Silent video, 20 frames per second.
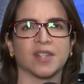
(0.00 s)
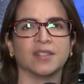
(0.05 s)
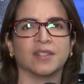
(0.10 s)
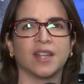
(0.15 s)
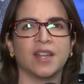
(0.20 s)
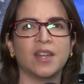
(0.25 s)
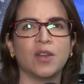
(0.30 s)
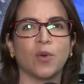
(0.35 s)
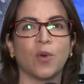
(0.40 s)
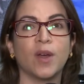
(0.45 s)

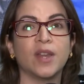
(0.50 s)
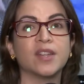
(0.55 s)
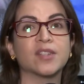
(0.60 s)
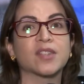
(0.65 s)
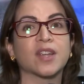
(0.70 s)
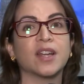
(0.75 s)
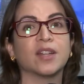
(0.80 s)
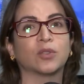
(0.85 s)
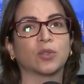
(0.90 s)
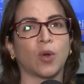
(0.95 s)

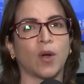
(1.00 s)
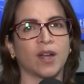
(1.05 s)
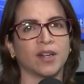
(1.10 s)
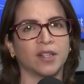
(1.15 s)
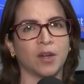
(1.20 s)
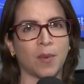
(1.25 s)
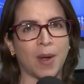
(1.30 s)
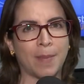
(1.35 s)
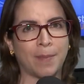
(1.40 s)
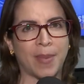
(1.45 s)
anteriores
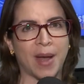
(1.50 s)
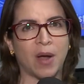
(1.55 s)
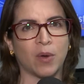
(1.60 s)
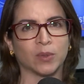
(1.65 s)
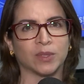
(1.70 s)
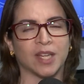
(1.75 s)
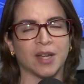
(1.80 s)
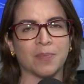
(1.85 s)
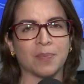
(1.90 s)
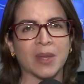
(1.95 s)
retornam à
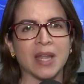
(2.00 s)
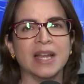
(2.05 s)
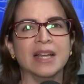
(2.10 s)
pauta.